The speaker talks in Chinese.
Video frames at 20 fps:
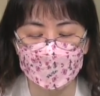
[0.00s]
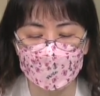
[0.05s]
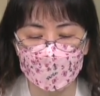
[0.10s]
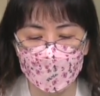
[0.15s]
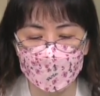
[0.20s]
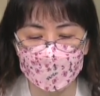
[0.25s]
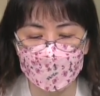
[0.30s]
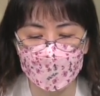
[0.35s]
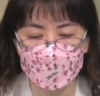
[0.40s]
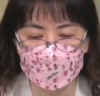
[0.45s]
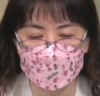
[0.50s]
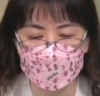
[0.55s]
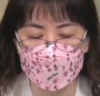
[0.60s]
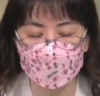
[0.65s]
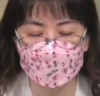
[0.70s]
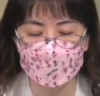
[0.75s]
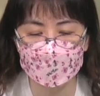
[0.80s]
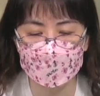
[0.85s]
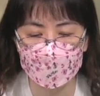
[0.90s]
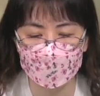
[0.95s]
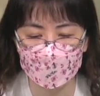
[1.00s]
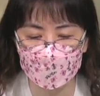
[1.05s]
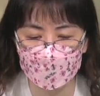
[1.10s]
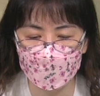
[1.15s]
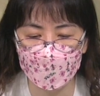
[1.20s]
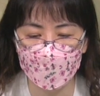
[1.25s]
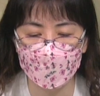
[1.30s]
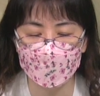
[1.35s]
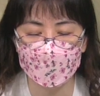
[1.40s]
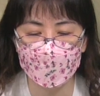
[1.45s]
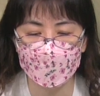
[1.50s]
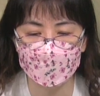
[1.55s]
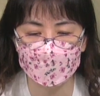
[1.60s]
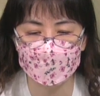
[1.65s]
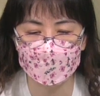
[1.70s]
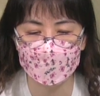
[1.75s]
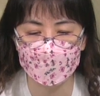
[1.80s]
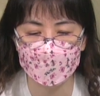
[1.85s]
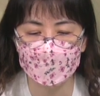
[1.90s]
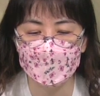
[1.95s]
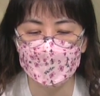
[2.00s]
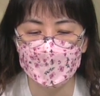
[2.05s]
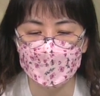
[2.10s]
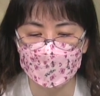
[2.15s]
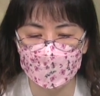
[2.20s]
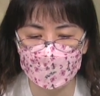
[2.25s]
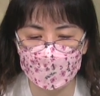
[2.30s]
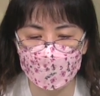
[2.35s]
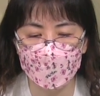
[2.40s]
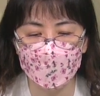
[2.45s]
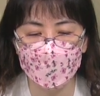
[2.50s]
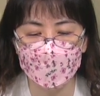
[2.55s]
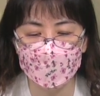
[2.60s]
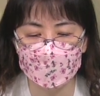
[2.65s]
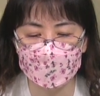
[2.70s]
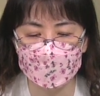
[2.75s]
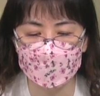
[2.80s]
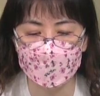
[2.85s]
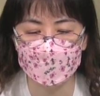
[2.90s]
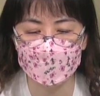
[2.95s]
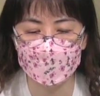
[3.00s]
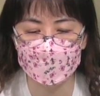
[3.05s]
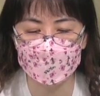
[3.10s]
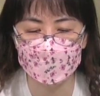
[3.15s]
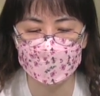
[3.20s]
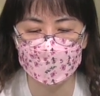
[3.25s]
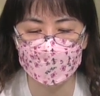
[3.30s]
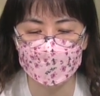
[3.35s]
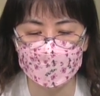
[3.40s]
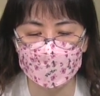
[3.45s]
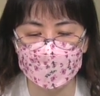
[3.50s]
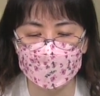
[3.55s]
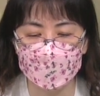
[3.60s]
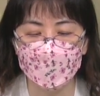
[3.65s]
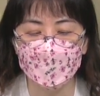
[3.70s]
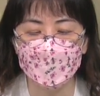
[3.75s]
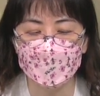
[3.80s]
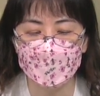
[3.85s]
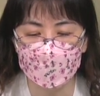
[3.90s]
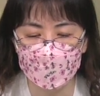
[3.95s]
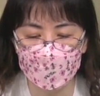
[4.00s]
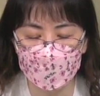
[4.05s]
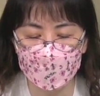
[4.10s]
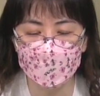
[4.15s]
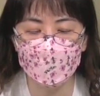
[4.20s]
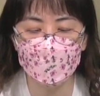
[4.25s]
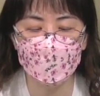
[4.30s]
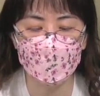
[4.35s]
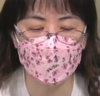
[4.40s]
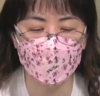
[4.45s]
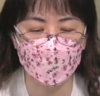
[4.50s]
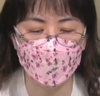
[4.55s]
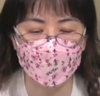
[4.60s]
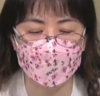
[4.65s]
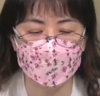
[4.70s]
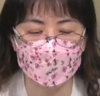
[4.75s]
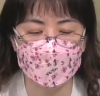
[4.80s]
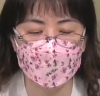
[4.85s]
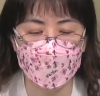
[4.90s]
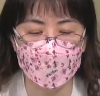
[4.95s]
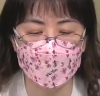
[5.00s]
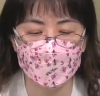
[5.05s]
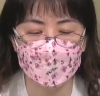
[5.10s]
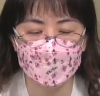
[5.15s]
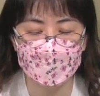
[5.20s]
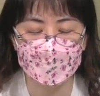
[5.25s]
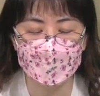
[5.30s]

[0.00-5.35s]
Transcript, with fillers: 都要常常求告神，求问神的心意，尊主为大。